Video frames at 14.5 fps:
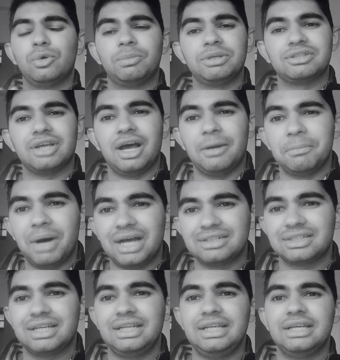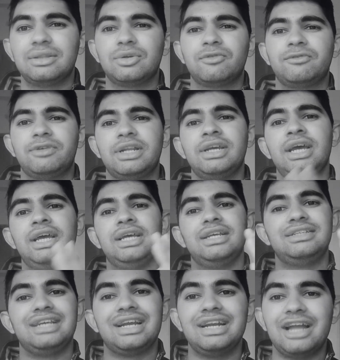लोपेस हबास के लिए तो फिर
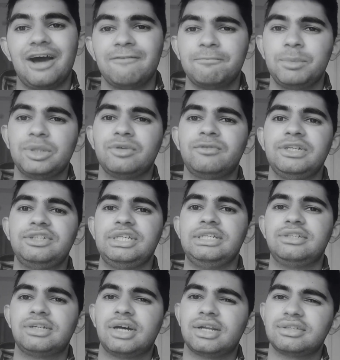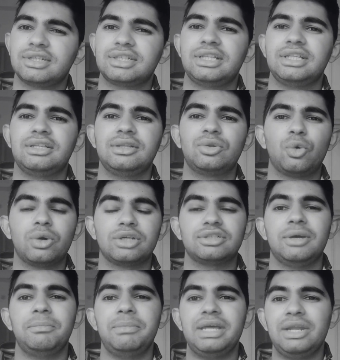सेकेंड हाफ में तो वे चेंज कर सकते थे थोड़ा
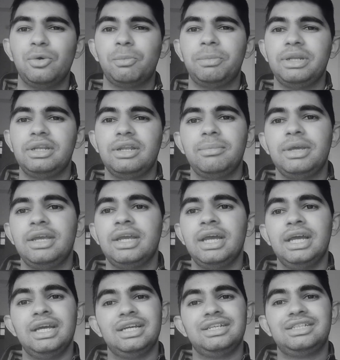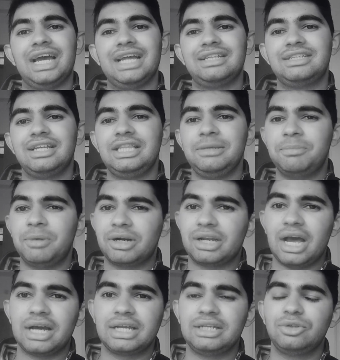सा मेरे ओपिनियन में शायद से दीपक
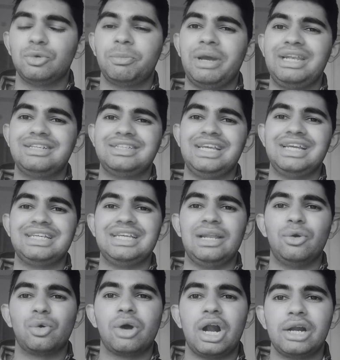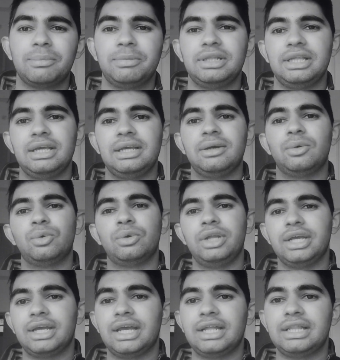टांगरी जो पहले से एक येलो कार्ड पे थे
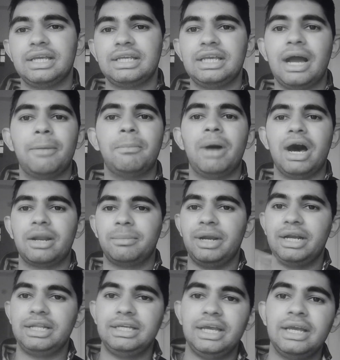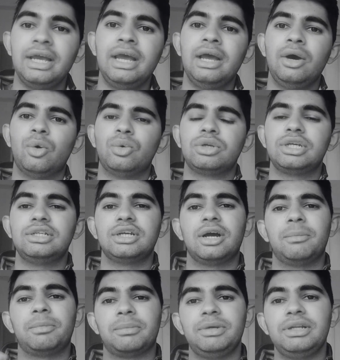उन्हें कहते कि आप बाहर बैठिए उनकी
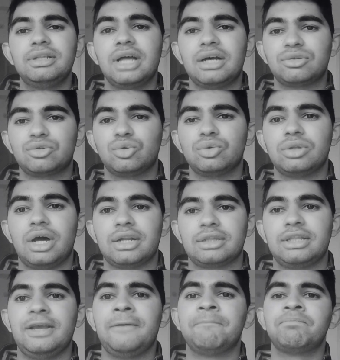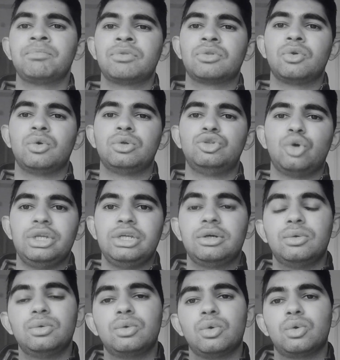जगह प्रवीर दास को उतारते तो जॉनी
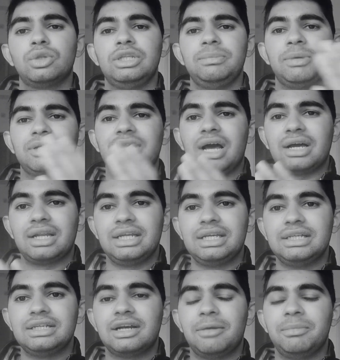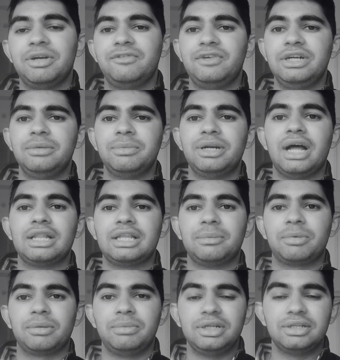कोको को दीपक टांगरी की जगह मिडफील्ड में डालते
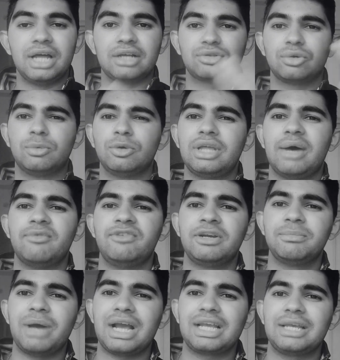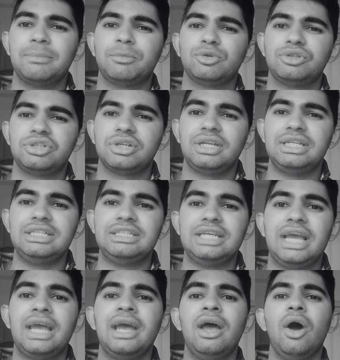प्रवीर दास को बोलते आप विंग बैक की पोजिशन
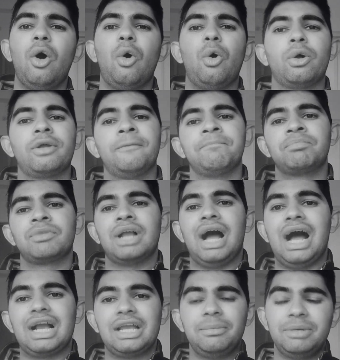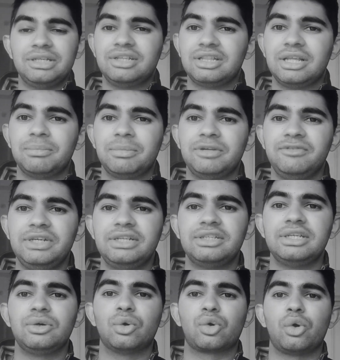लीजिए और आगे भेज देते मनवीर
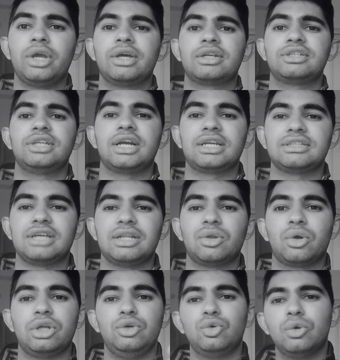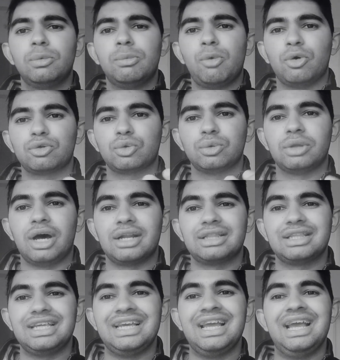सिंह को रॉय कृष्णा के साथ और ह्यूगो मोस को
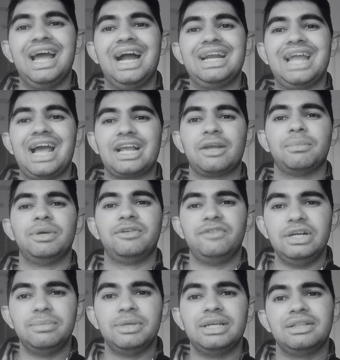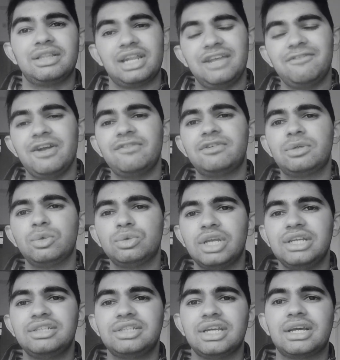उतारते अटैकिंग मिडफील्ड में थ्री फाइव टू
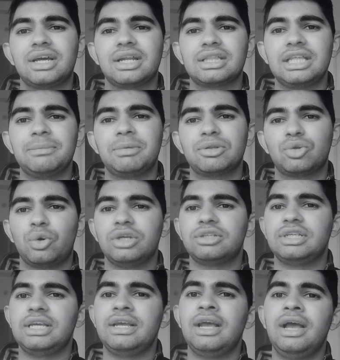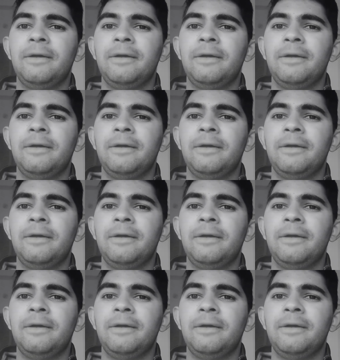से ही स्टिक करते पर थोड़े से